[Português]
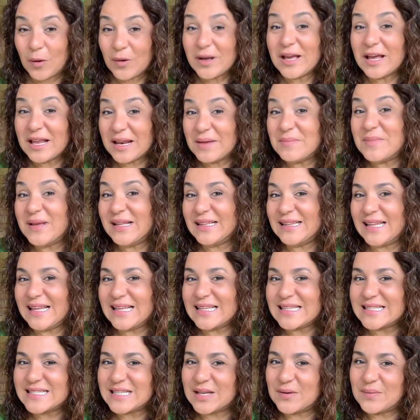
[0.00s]
que era a minha
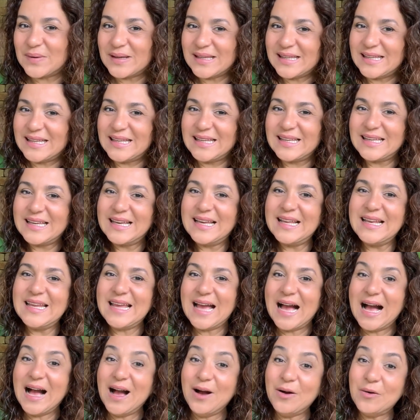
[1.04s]
intenção aqui?
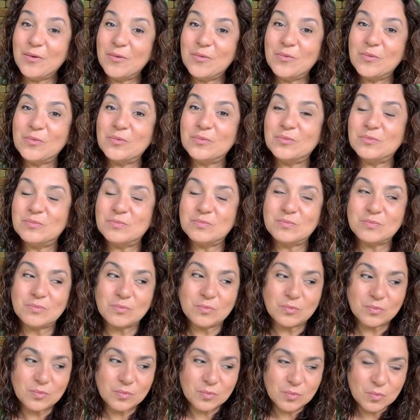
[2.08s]
Criar
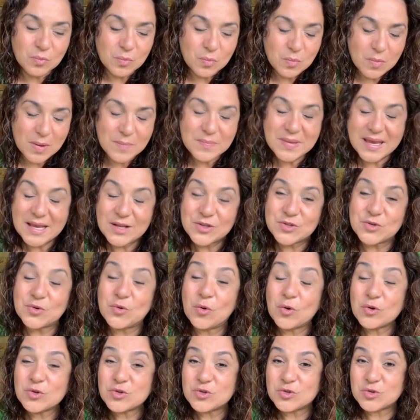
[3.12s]
um, um ambiente
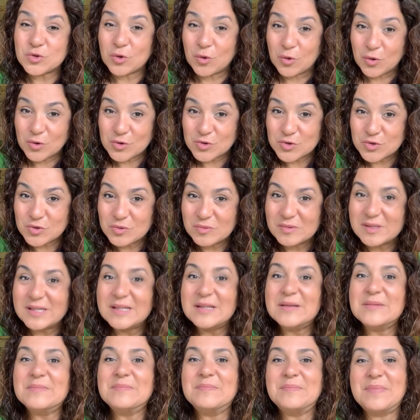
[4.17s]
gostoso
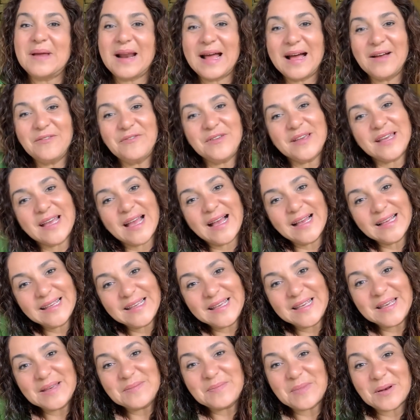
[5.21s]
para ficar
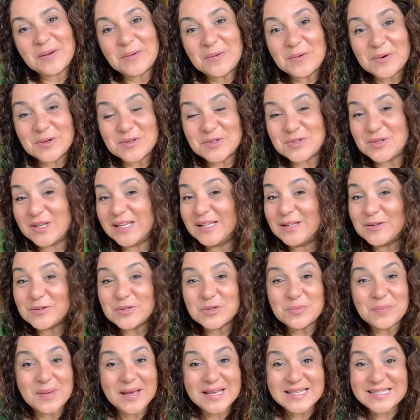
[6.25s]
aqui, para curtir, deu
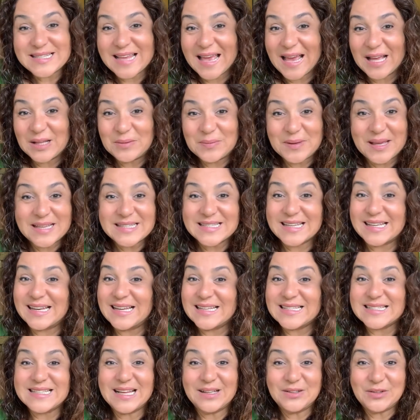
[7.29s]
super certo, porque as
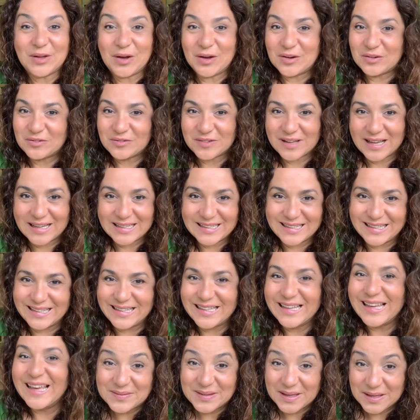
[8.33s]
crianças adoram ficar
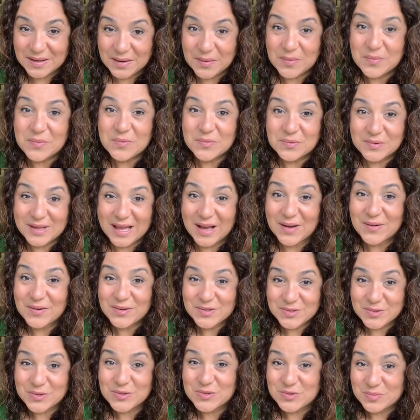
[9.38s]
aqui, que é um lugar
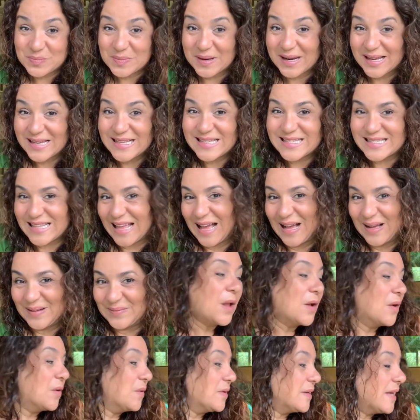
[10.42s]
gostoso para estar
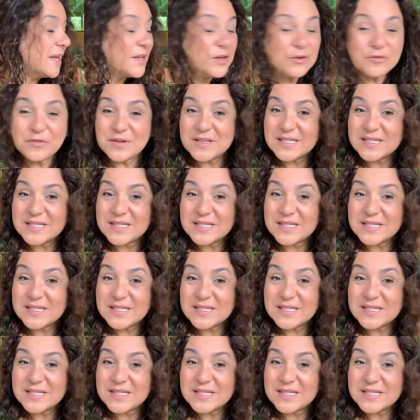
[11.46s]
que, que eu fiz